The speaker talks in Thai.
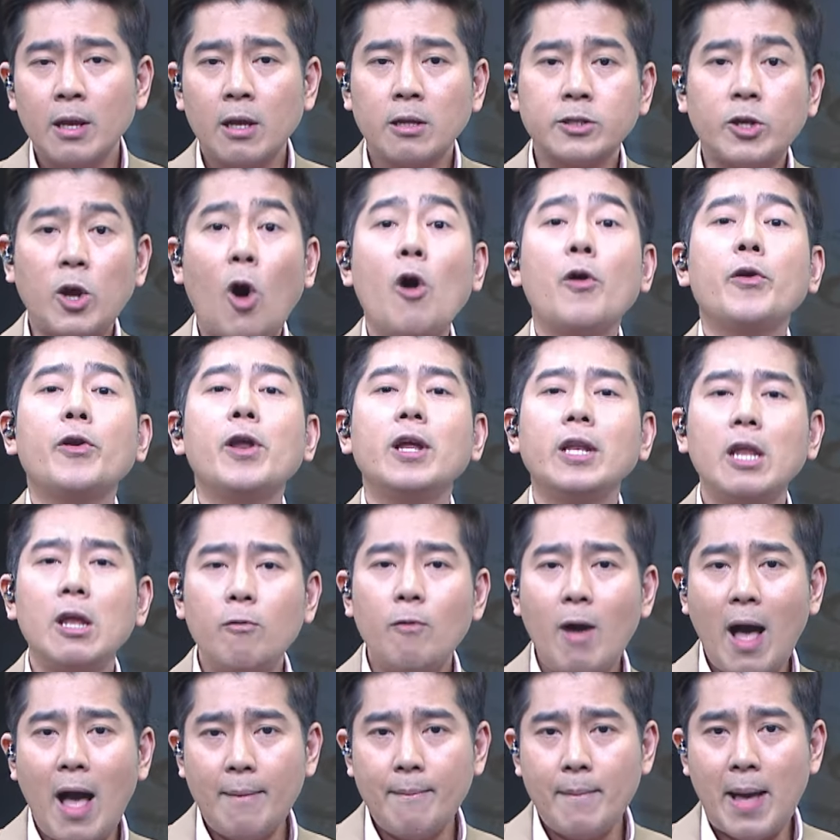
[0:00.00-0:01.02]
2 เรื่องที่
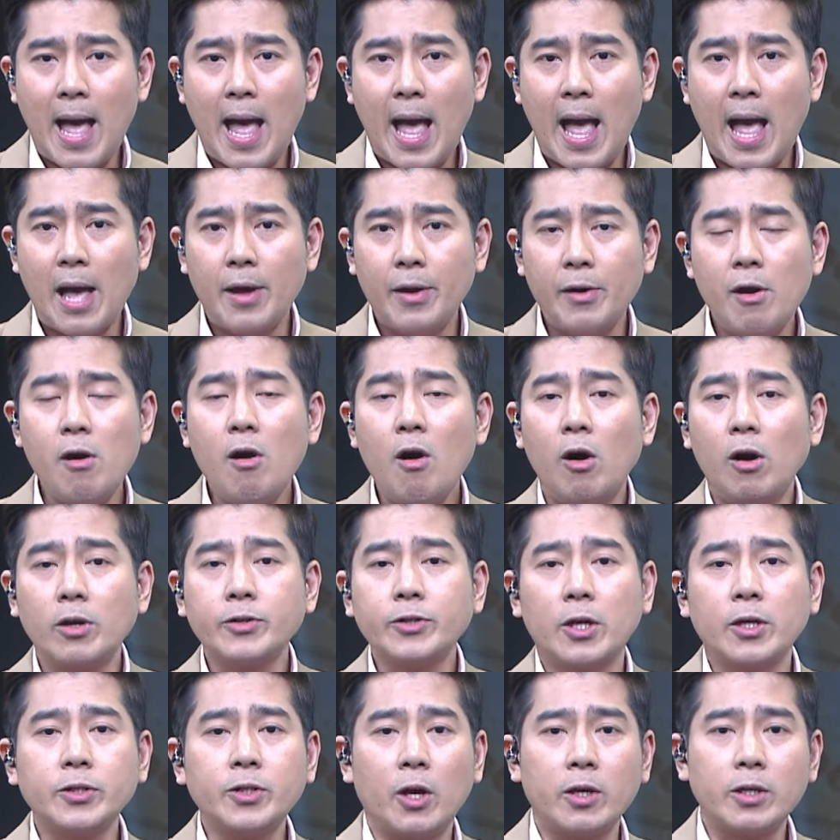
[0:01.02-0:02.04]
ว่ามาเรื่องของ
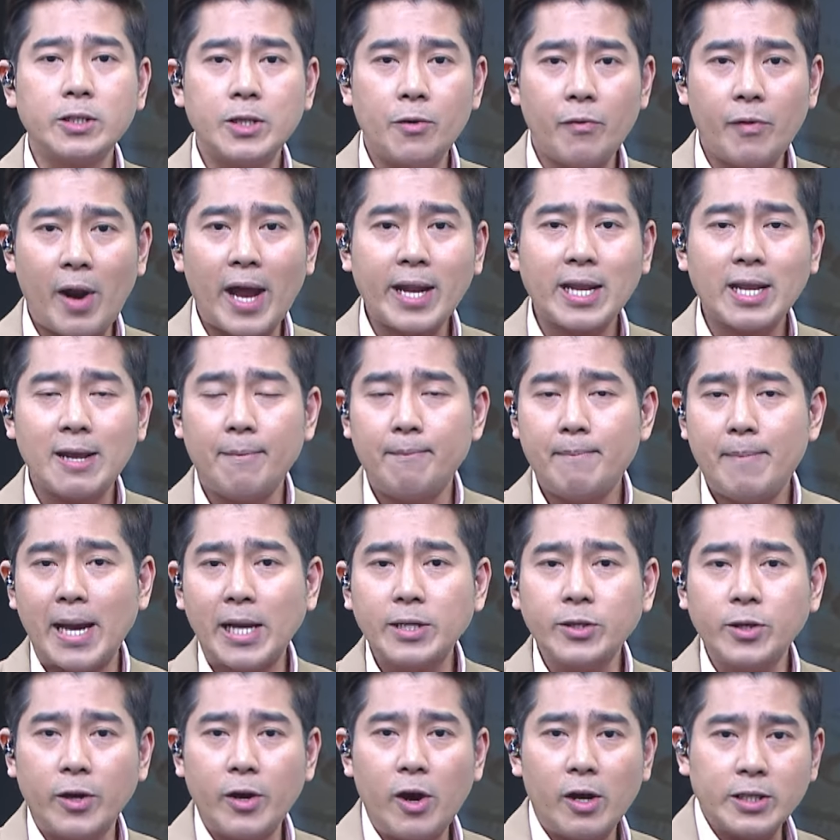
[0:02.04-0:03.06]
สสจิรัตกับไป
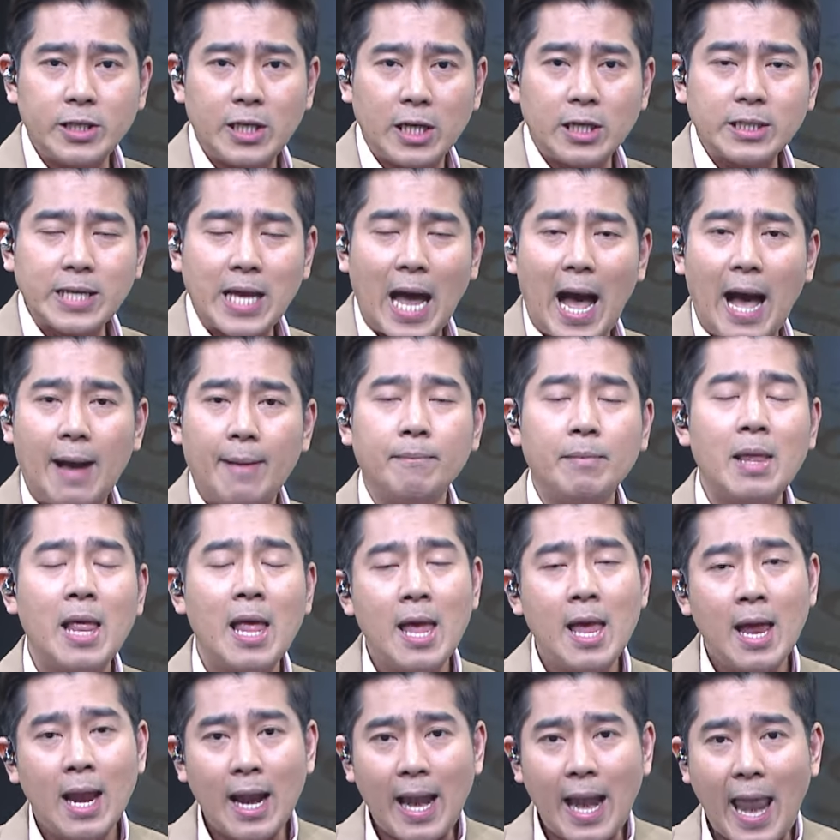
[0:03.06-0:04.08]
สอดอ
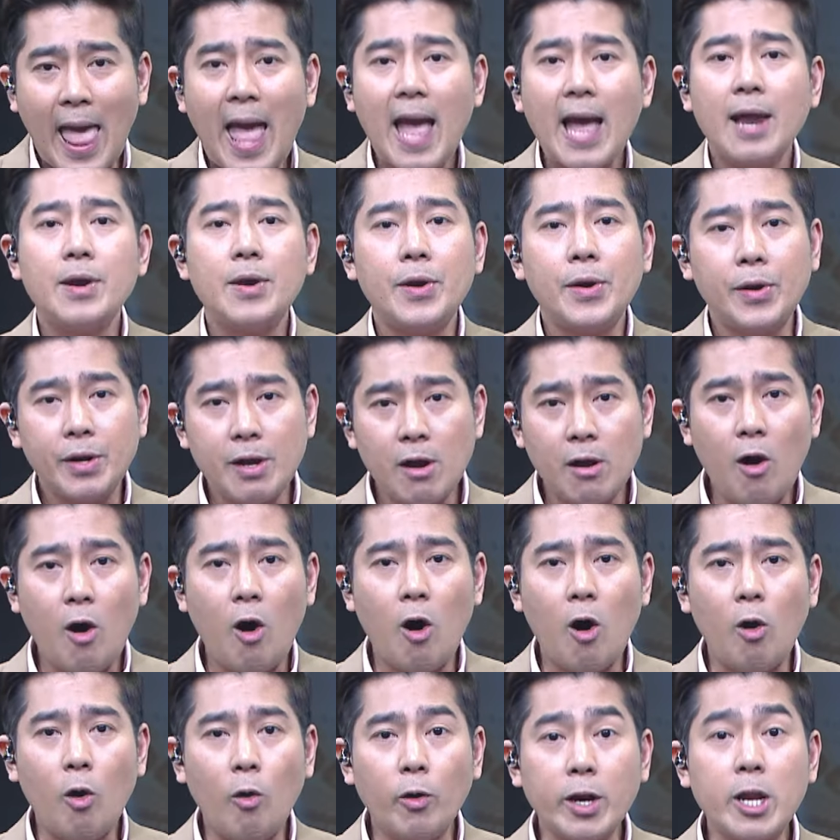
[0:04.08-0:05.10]
43 และเรื่องข
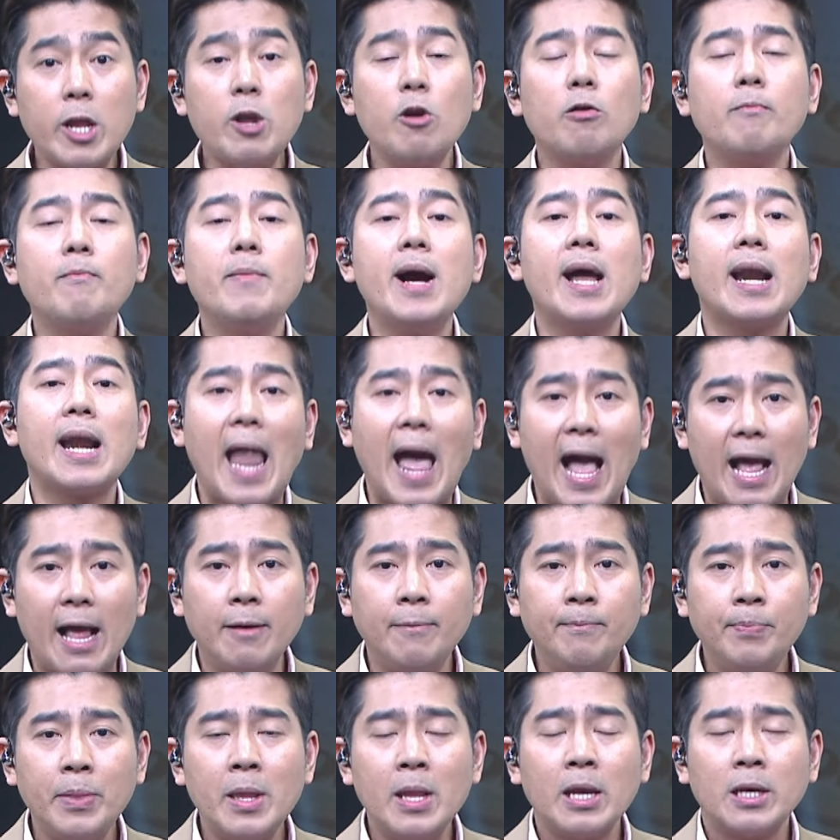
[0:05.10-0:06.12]
องคนที่อยู่เบื้องหลัง
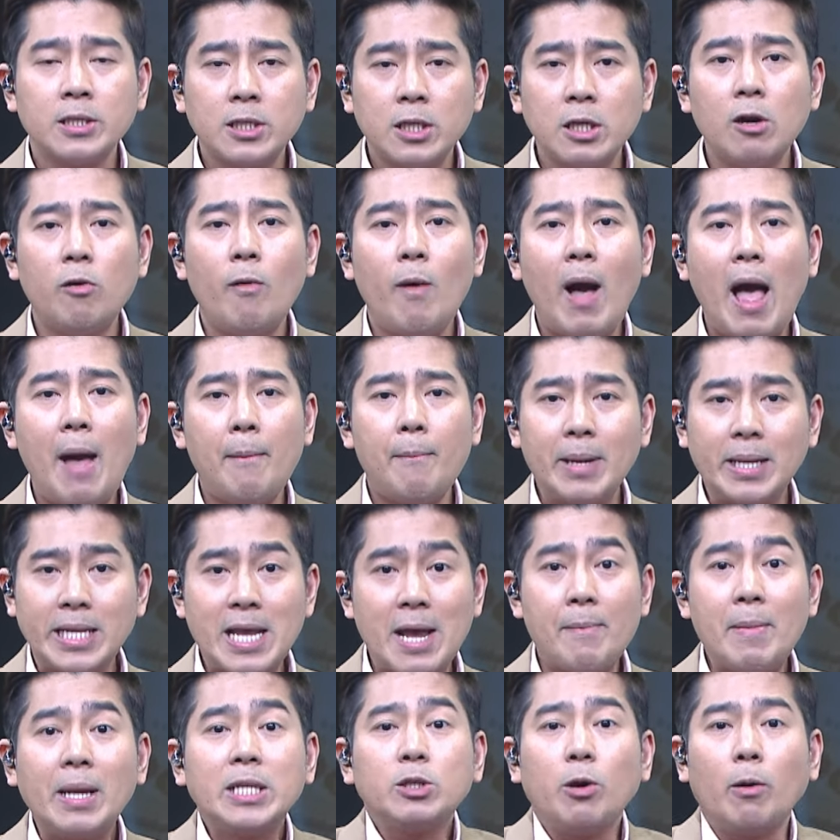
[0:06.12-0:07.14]
เชื่อว่ามัน
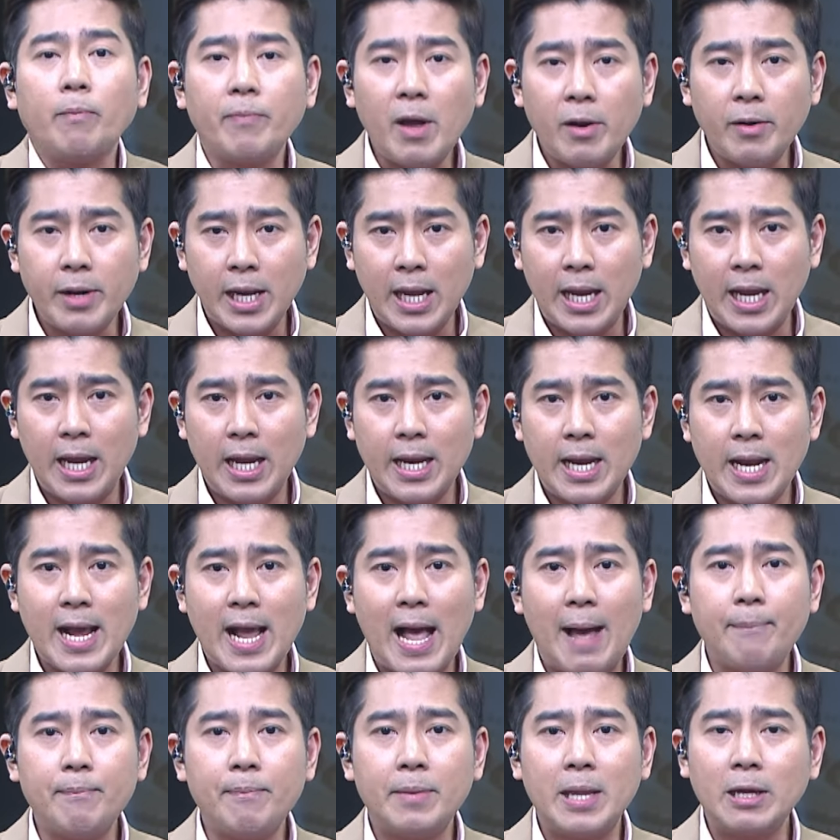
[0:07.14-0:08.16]
ยังไม่จบเท่านี้นะ
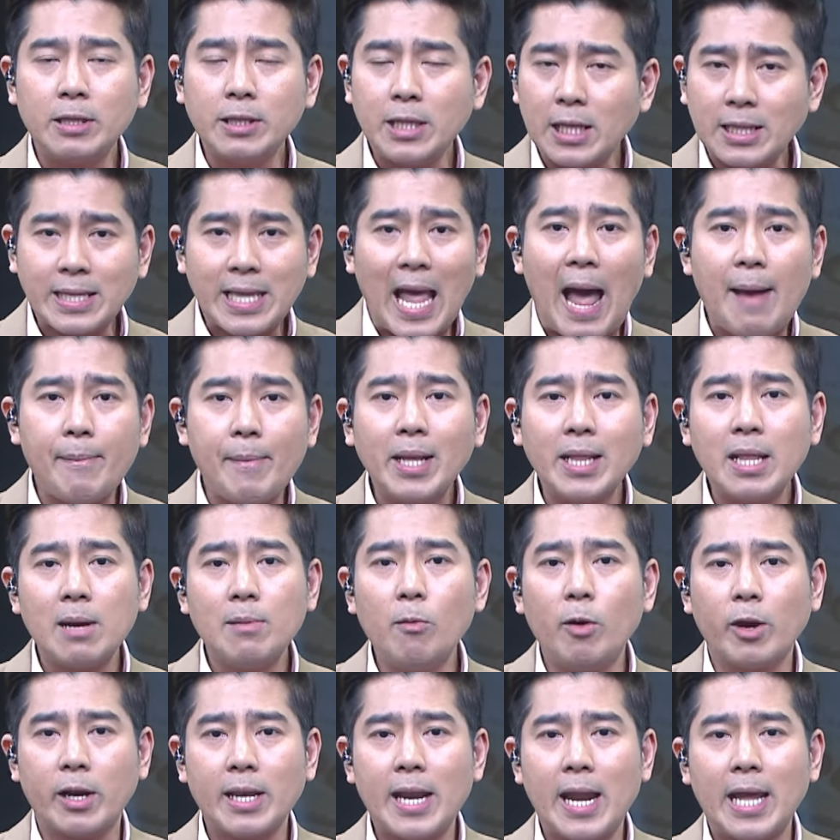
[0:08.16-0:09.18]
ครับเดี๋ยวติดตามได้ทั้
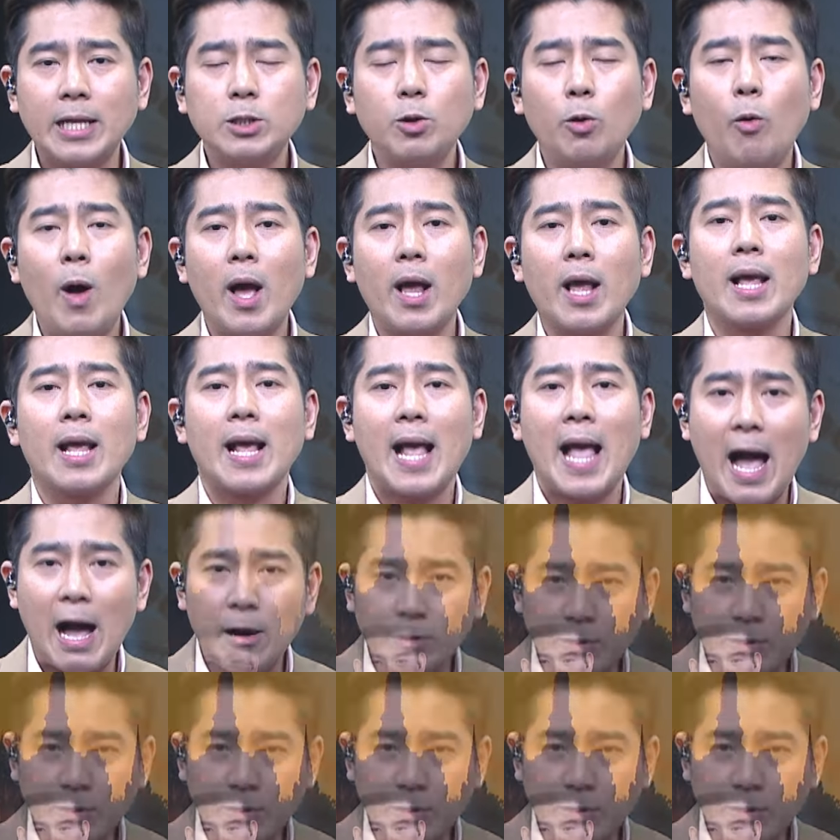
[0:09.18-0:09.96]
งหมดในช่วงข่าว